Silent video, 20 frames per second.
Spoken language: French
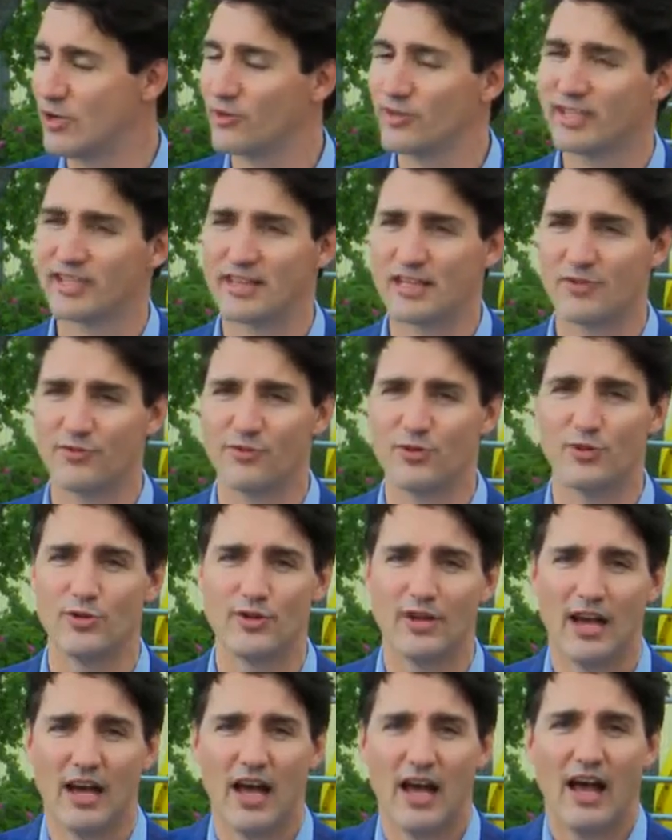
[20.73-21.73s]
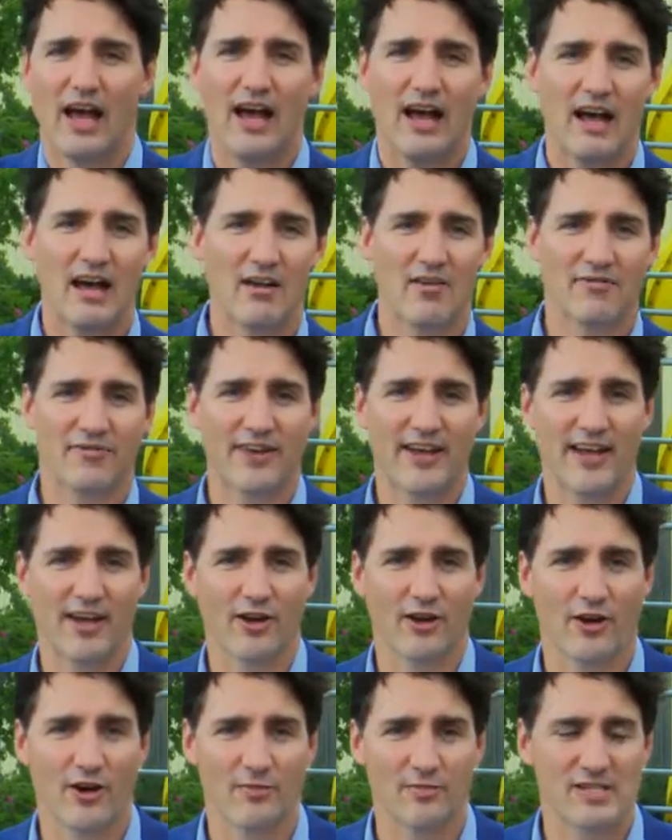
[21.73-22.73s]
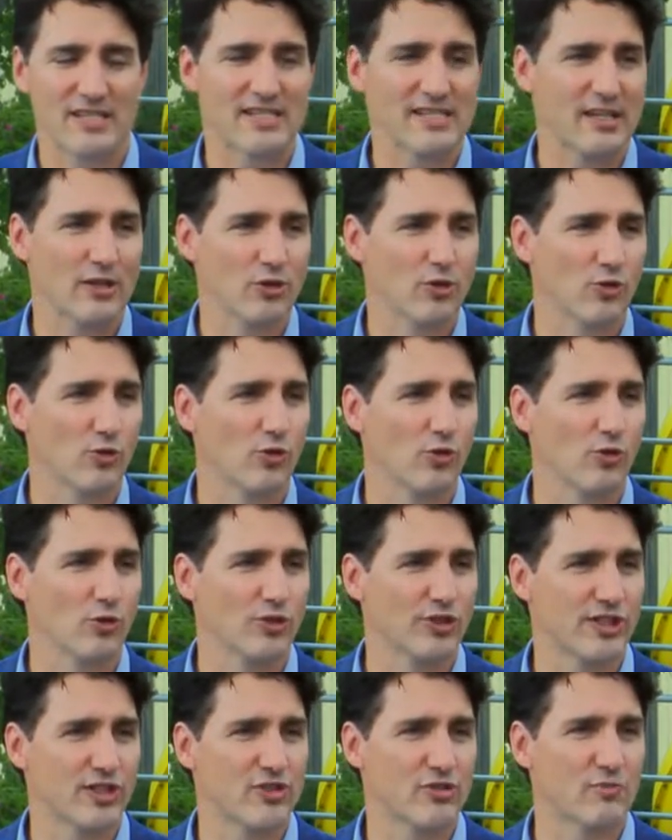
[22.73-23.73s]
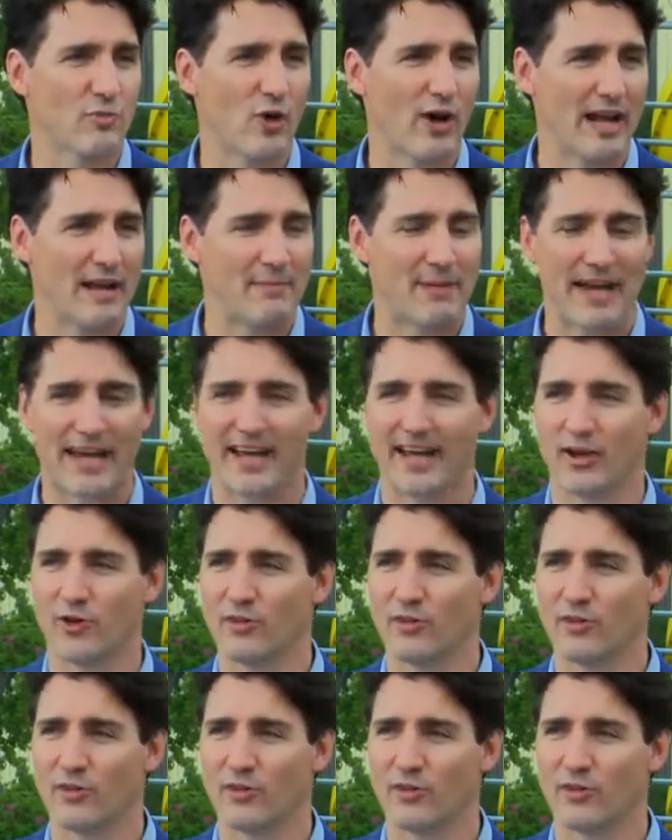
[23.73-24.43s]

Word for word: On était venus euh, faire un petit séjour au gîte du Mont-Albert.